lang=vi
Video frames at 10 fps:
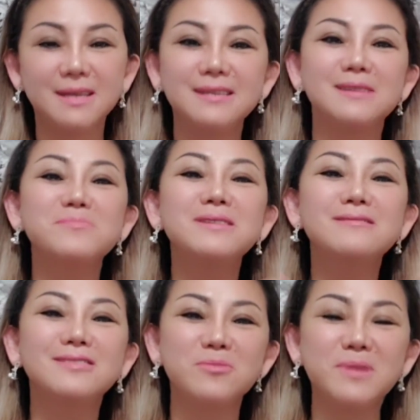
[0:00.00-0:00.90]
Cái chị mới
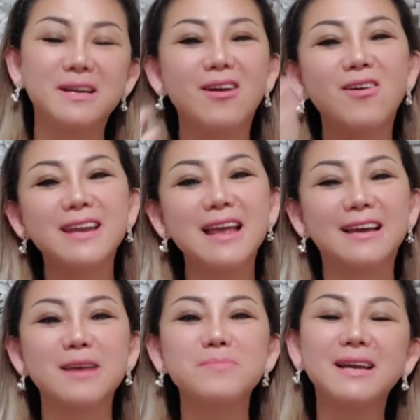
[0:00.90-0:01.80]
đưa cho mình coi đây
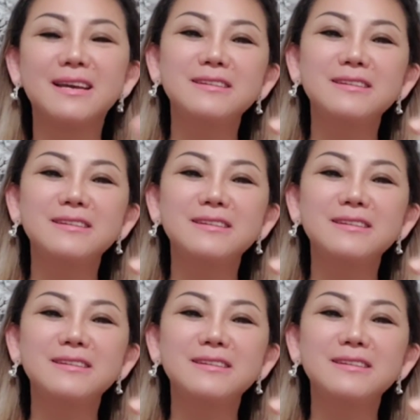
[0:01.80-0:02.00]
là cái mắt